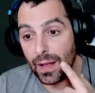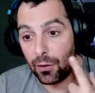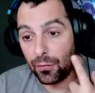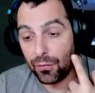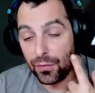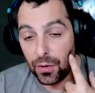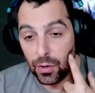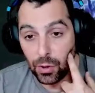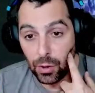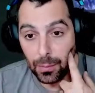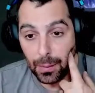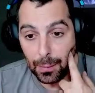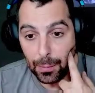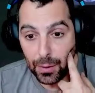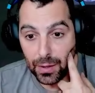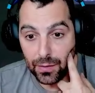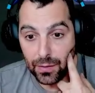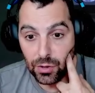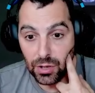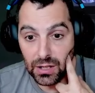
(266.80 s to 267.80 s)
Ofiuco va
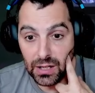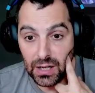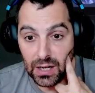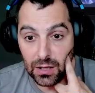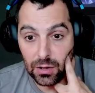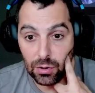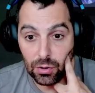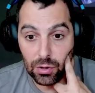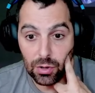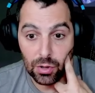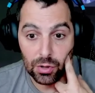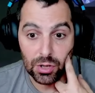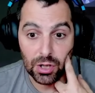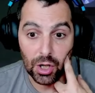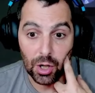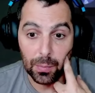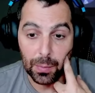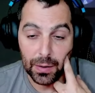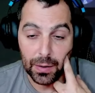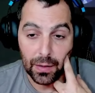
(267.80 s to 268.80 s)
poniendo secreto, yo
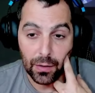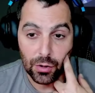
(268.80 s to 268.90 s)
sigo poniendo